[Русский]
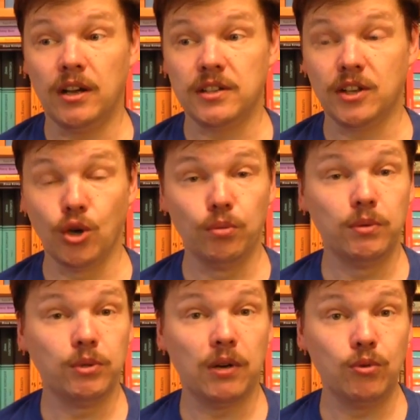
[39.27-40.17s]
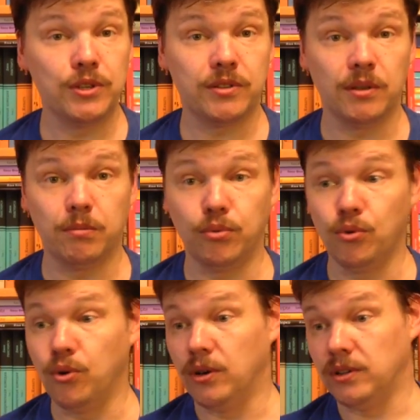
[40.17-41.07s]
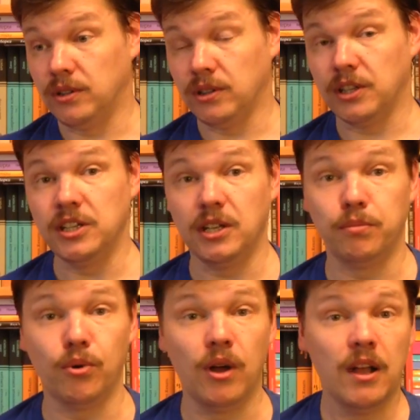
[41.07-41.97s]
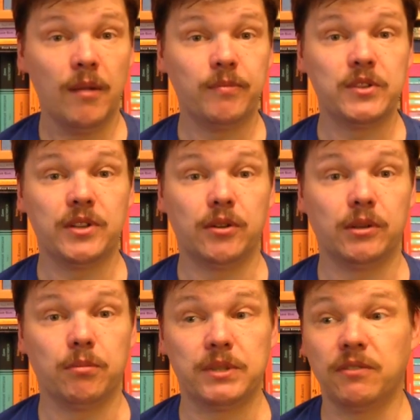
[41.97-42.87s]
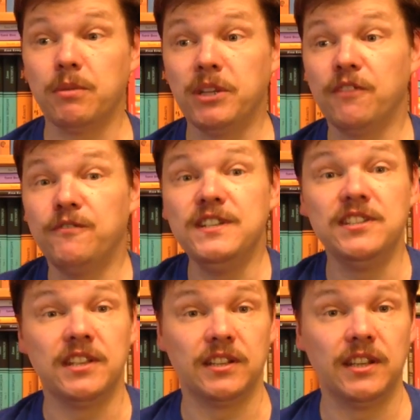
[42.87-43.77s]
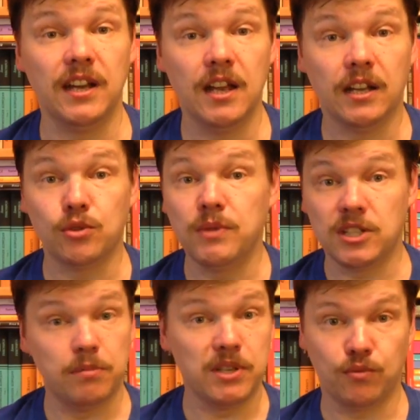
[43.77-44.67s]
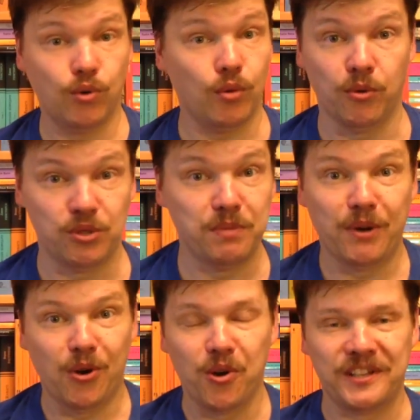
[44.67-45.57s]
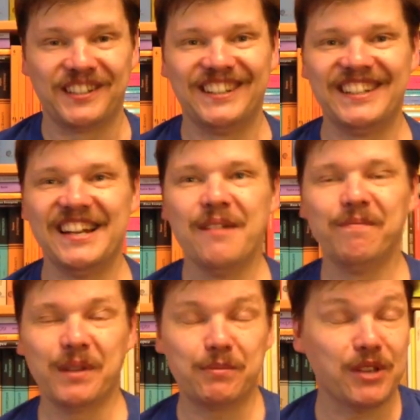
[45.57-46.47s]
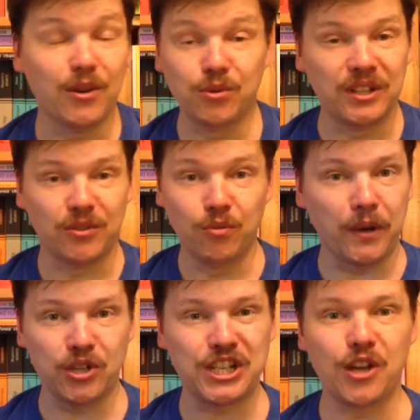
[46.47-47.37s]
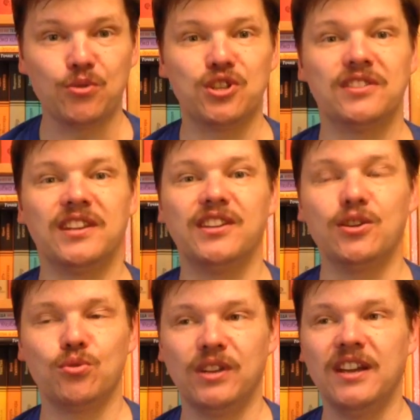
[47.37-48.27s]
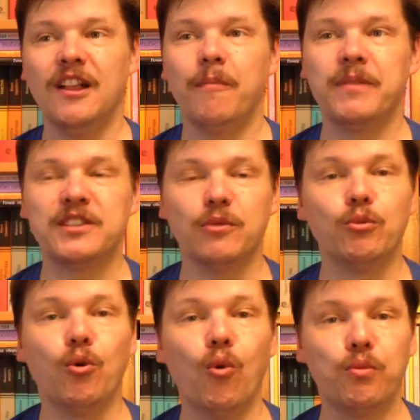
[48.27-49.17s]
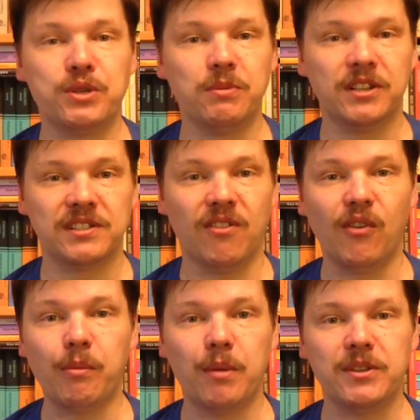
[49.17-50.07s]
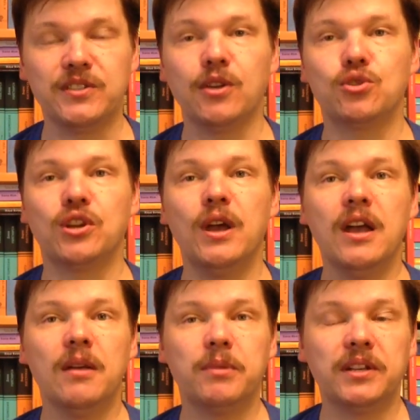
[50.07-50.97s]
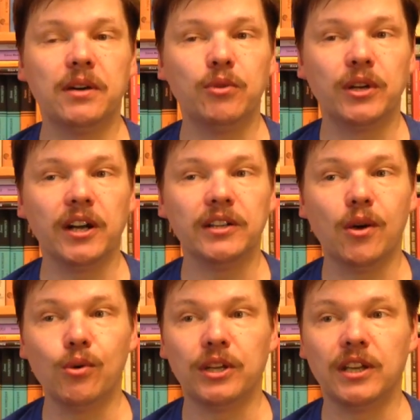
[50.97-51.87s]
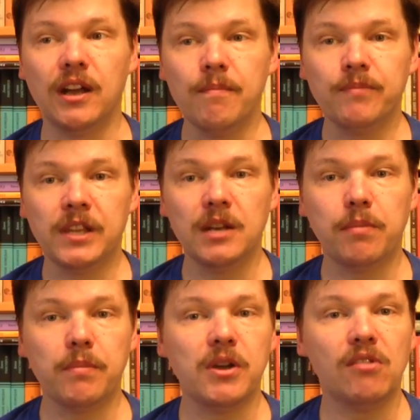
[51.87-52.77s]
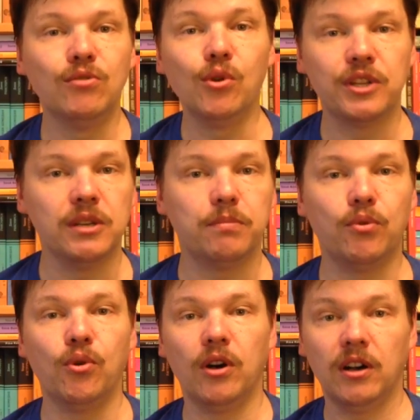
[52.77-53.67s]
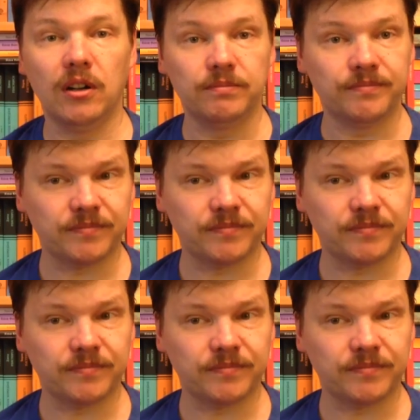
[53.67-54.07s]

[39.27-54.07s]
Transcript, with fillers: а, с огромным удовольствием по э, книге по, не знаю, там, по современной физике, да, разумеется, без формул, типа Хокинга, да, абсолютно упрощающие задачу, да, самыми общими словами объясняющие передовой край науки, да, или по биологии, по а,